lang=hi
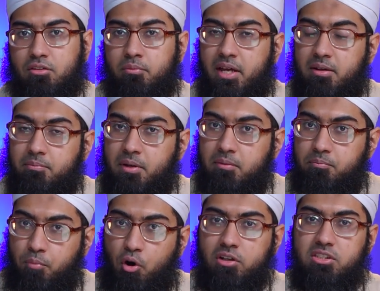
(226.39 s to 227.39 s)
तुम्हारे पर
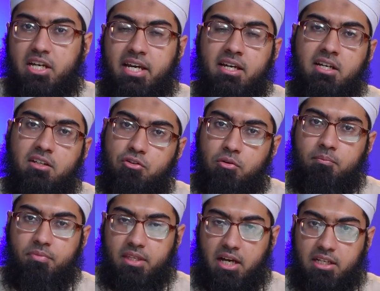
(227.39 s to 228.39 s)
पहुंच जाए
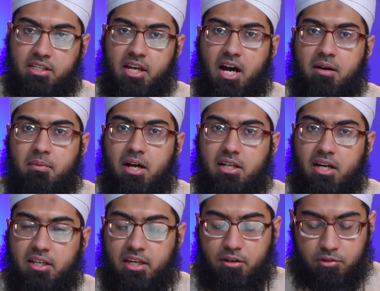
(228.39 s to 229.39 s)
तुम अच्छे अमाल
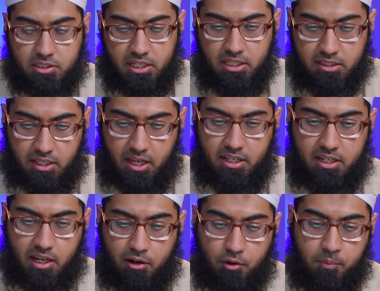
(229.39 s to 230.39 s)
करके उसकी तैयारी
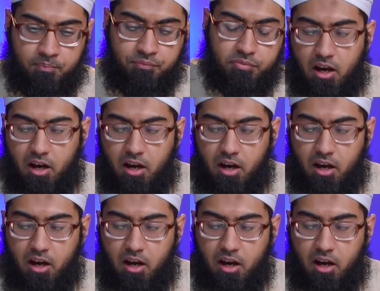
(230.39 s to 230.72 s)
कर लो